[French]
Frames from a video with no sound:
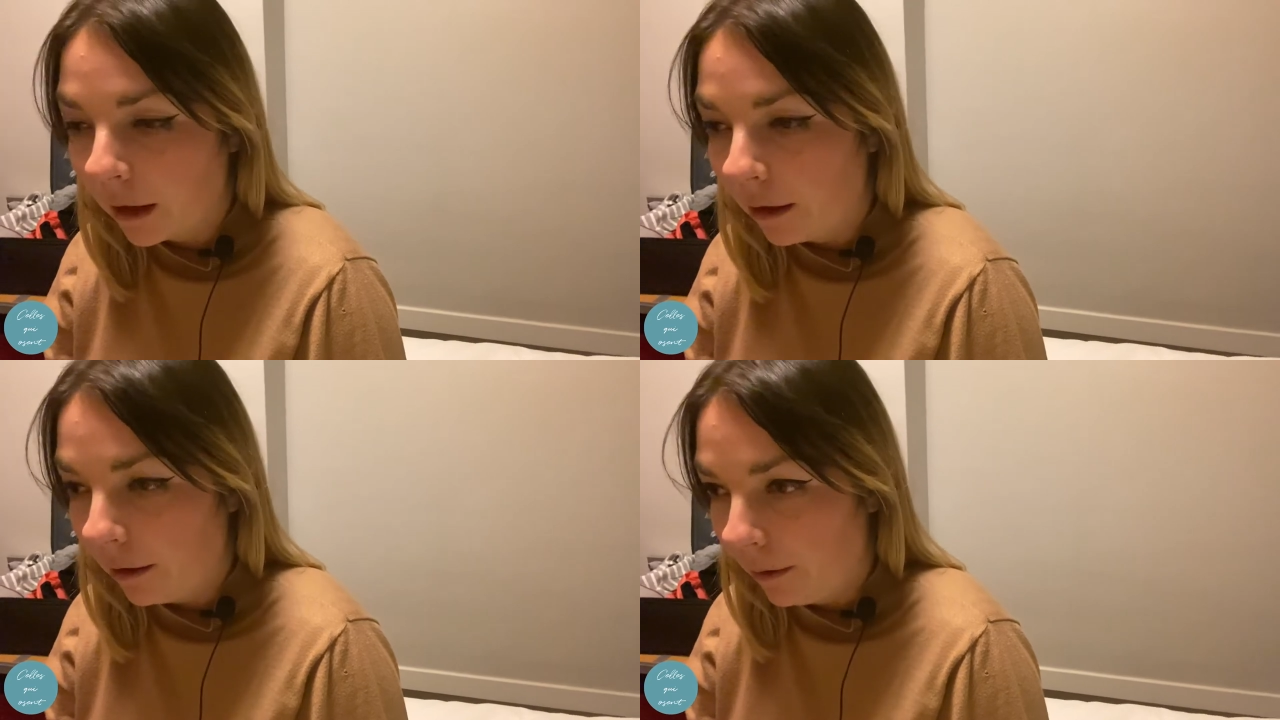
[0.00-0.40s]

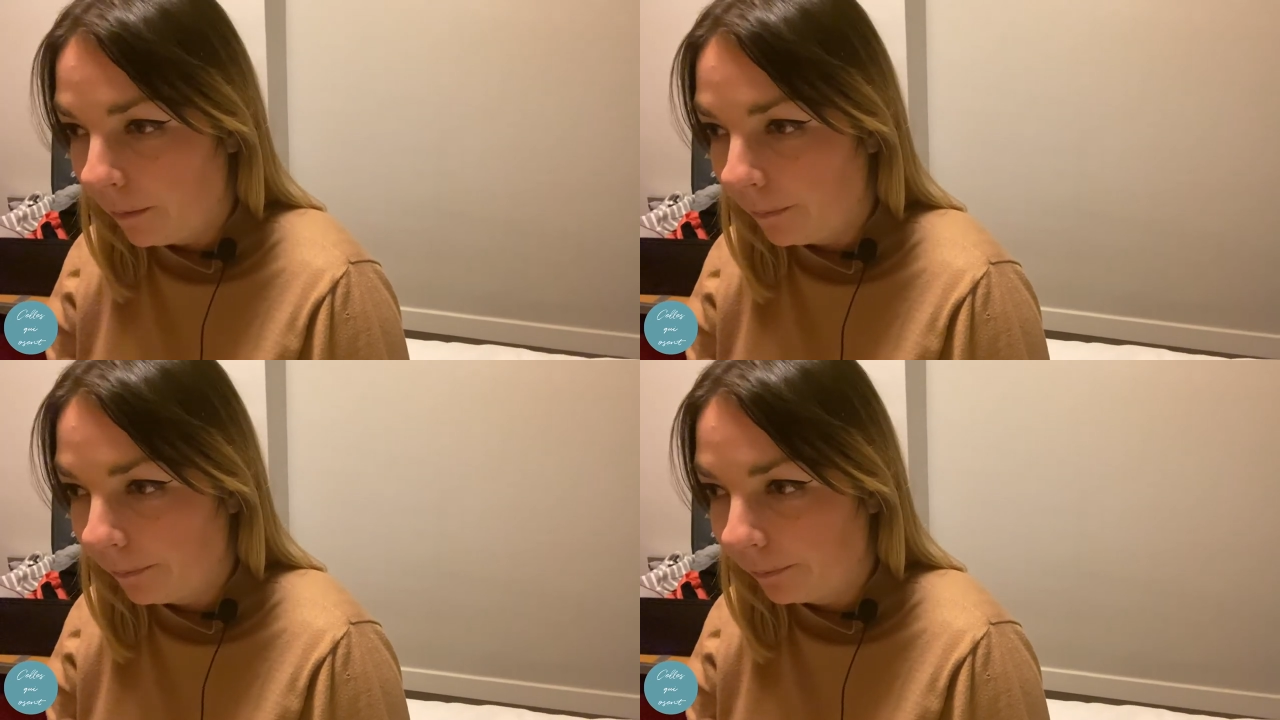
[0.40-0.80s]

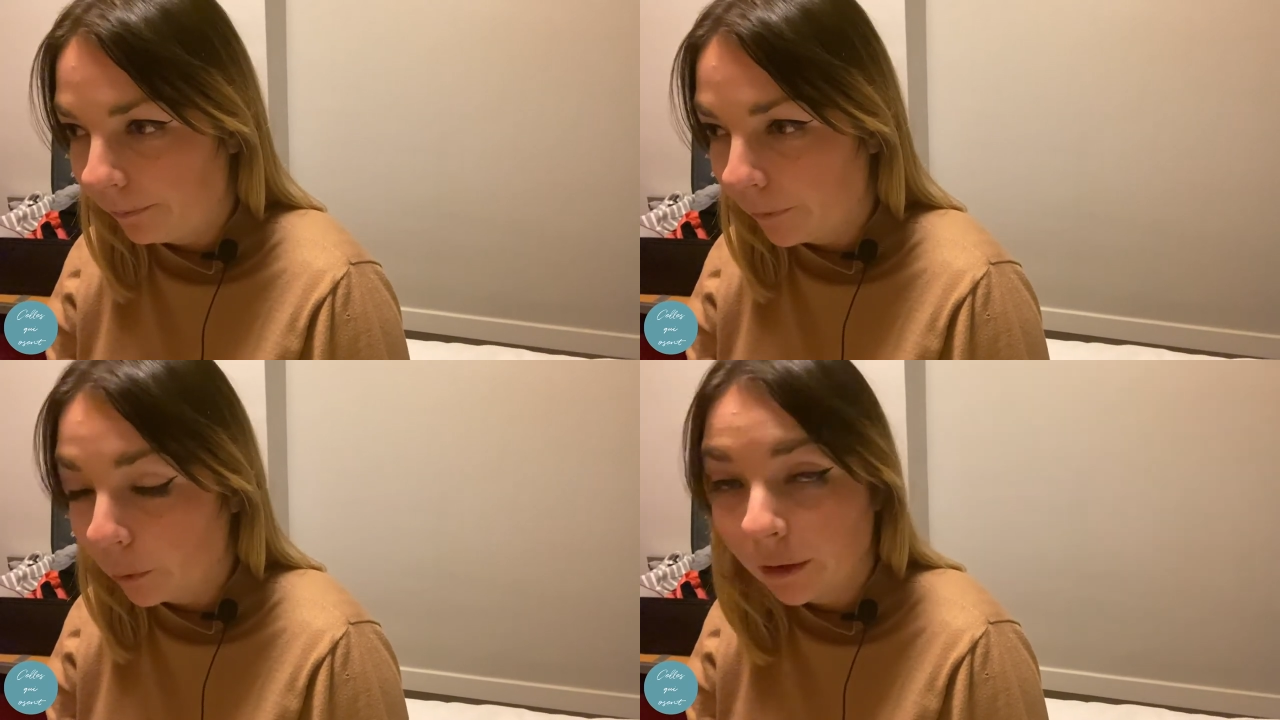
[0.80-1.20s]

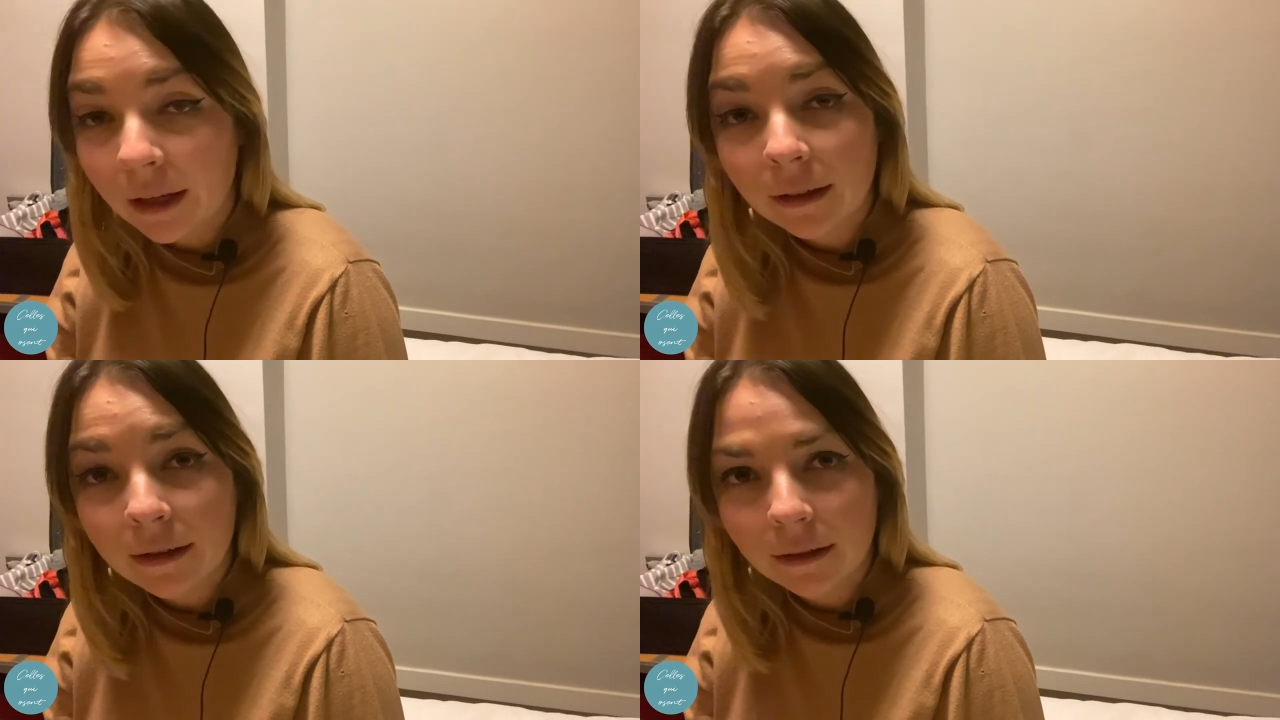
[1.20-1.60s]
donc
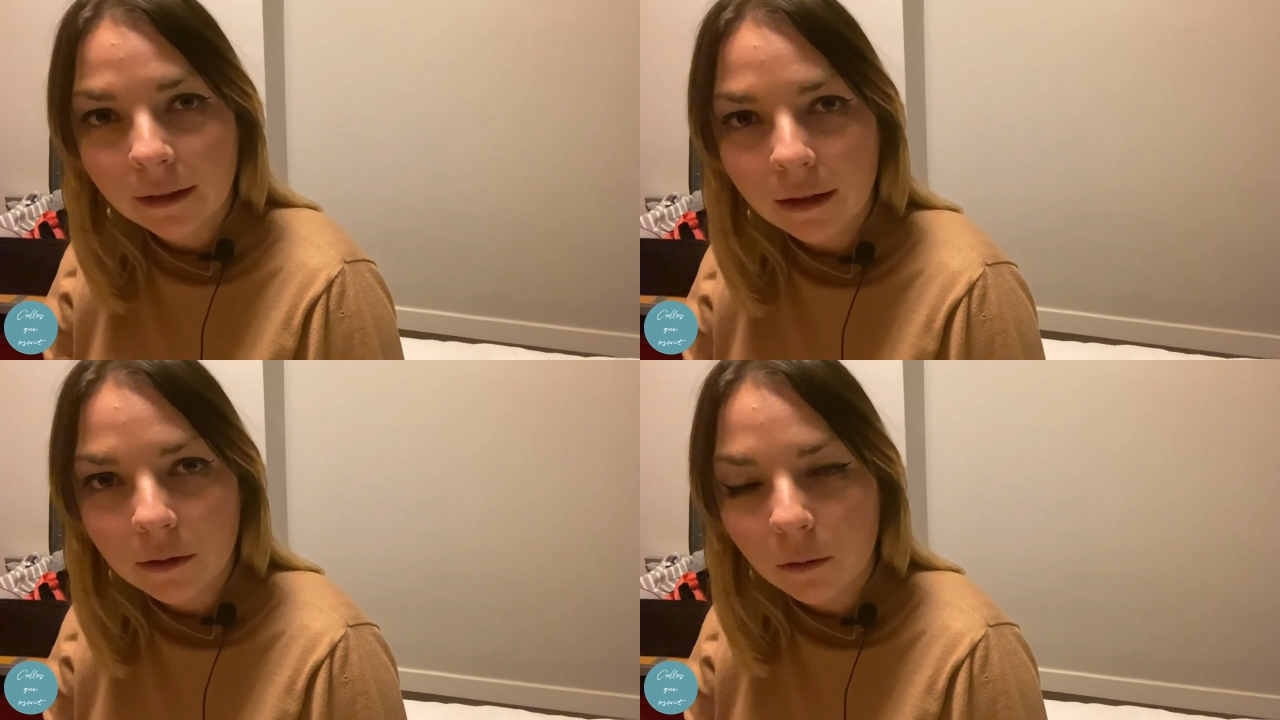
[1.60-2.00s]
très très
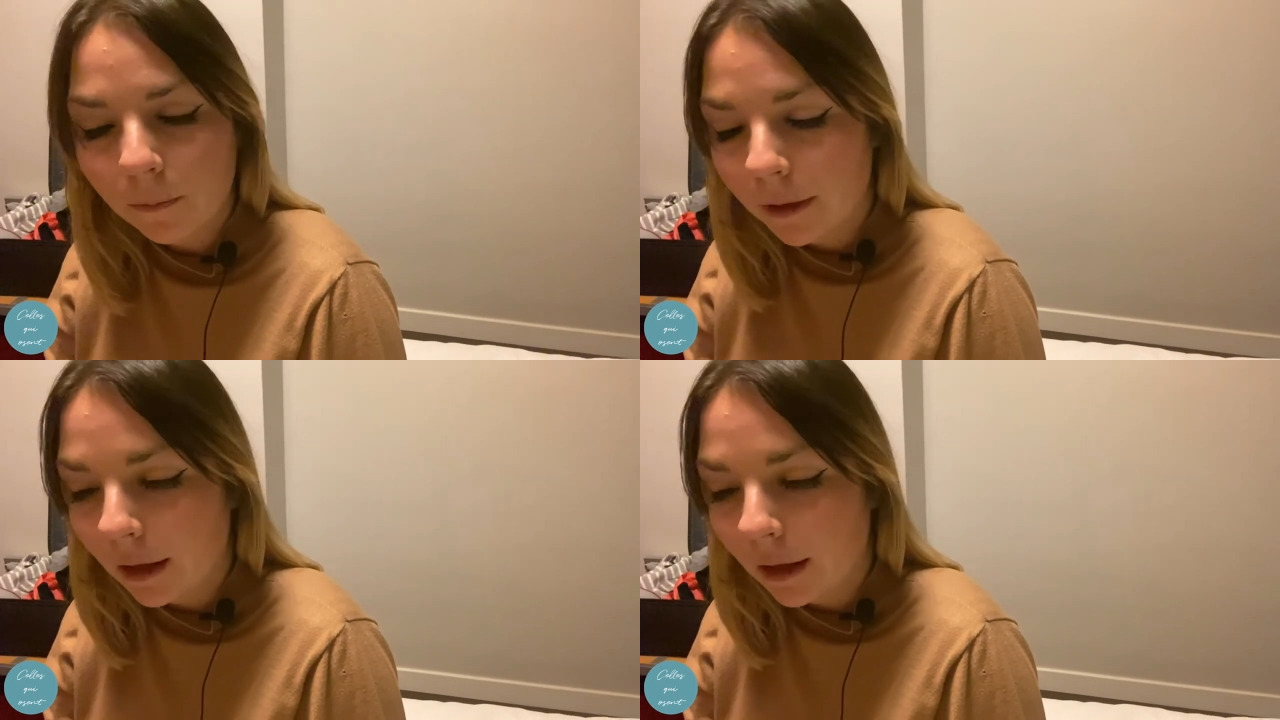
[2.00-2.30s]
intéressant.